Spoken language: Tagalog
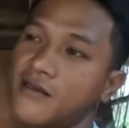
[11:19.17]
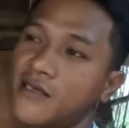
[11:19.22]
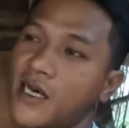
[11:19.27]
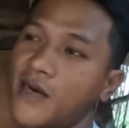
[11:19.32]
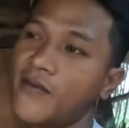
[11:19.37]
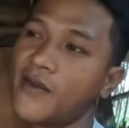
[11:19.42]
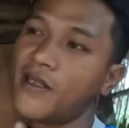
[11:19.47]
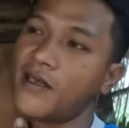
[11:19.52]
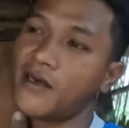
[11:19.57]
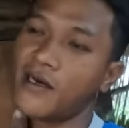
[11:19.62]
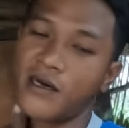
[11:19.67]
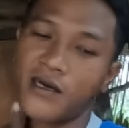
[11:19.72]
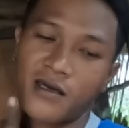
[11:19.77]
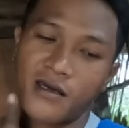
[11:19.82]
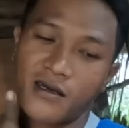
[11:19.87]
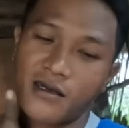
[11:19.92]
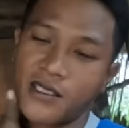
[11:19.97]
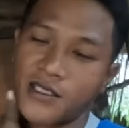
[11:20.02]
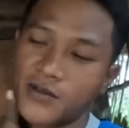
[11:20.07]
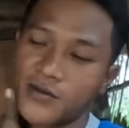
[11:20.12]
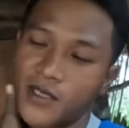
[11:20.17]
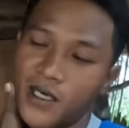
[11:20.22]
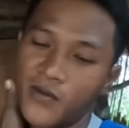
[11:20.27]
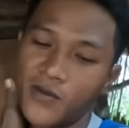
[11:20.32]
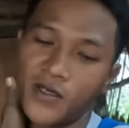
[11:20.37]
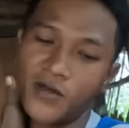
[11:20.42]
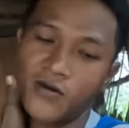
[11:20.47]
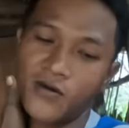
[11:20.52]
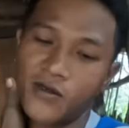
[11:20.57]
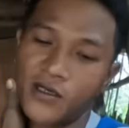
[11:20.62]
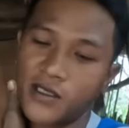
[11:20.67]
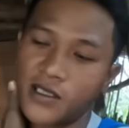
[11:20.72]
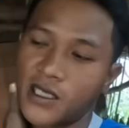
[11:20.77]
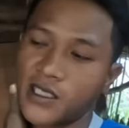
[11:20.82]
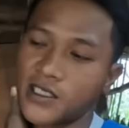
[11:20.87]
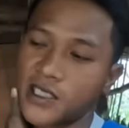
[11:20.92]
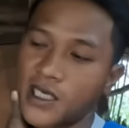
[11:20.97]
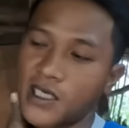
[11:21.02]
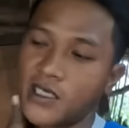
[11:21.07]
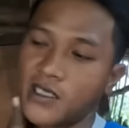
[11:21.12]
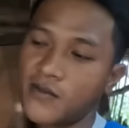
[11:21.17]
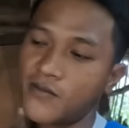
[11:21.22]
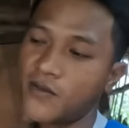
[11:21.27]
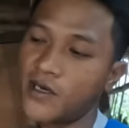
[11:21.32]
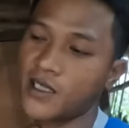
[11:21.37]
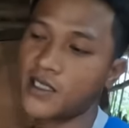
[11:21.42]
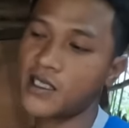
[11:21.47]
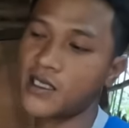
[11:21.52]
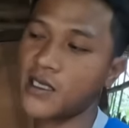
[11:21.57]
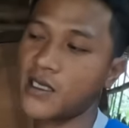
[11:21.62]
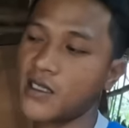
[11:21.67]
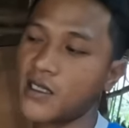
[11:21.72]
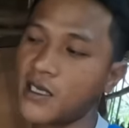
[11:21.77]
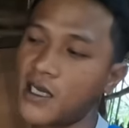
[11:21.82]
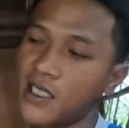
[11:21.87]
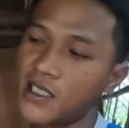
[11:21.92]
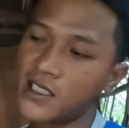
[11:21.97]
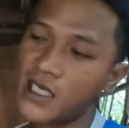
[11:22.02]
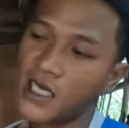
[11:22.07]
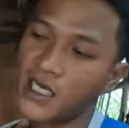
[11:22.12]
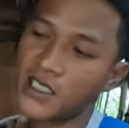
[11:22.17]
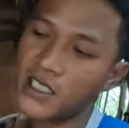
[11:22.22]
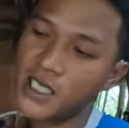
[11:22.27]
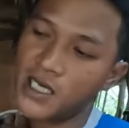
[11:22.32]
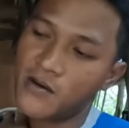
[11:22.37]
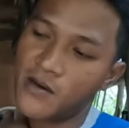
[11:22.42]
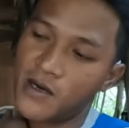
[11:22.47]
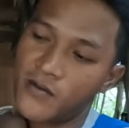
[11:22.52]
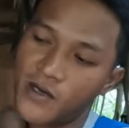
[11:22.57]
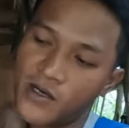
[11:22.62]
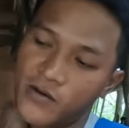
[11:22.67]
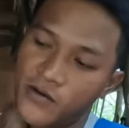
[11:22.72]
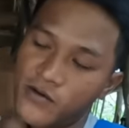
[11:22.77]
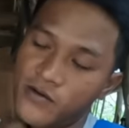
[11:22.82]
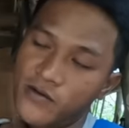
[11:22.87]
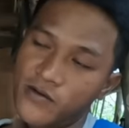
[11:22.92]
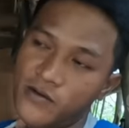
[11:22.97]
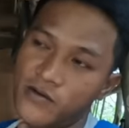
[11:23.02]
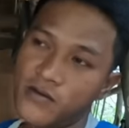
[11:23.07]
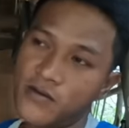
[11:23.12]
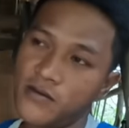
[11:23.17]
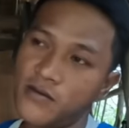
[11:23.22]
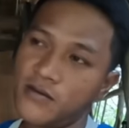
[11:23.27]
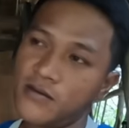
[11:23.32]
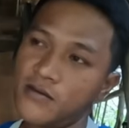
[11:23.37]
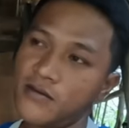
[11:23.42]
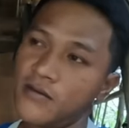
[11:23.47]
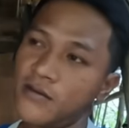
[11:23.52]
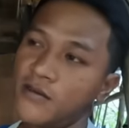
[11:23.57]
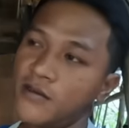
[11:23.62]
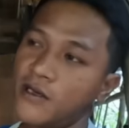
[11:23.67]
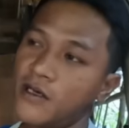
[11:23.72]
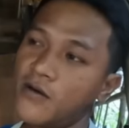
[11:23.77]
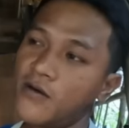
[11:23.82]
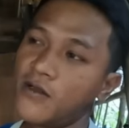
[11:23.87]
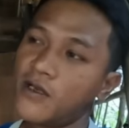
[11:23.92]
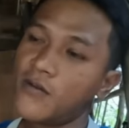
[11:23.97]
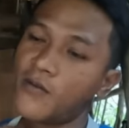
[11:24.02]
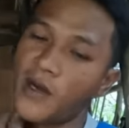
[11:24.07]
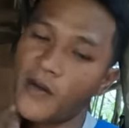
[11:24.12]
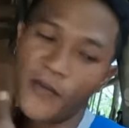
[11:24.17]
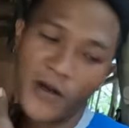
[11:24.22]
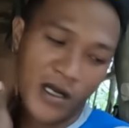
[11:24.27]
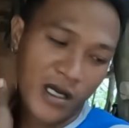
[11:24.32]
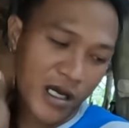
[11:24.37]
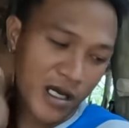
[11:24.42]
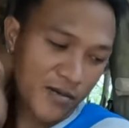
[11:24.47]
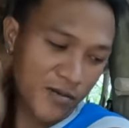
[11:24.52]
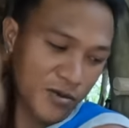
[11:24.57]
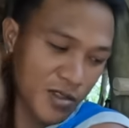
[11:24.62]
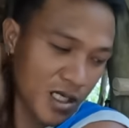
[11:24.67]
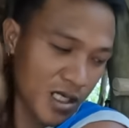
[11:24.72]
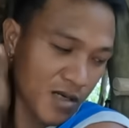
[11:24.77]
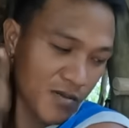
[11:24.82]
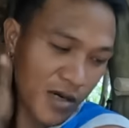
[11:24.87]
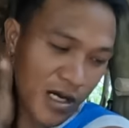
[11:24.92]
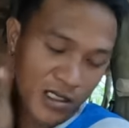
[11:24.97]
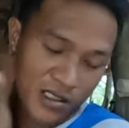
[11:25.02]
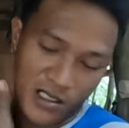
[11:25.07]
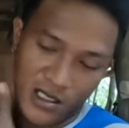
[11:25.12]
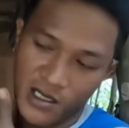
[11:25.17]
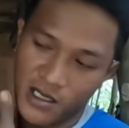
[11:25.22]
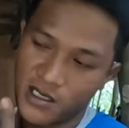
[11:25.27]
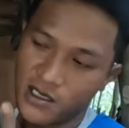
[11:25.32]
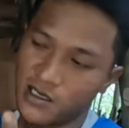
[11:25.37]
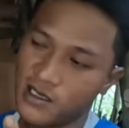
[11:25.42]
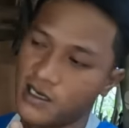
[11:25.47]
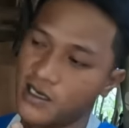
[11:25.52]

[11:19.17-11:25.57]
Sabi, ang rason namin noon at nasa akin yung batang yan, galit sa akin sila mama noon. Mm, Ano niya papakain mo sa bata?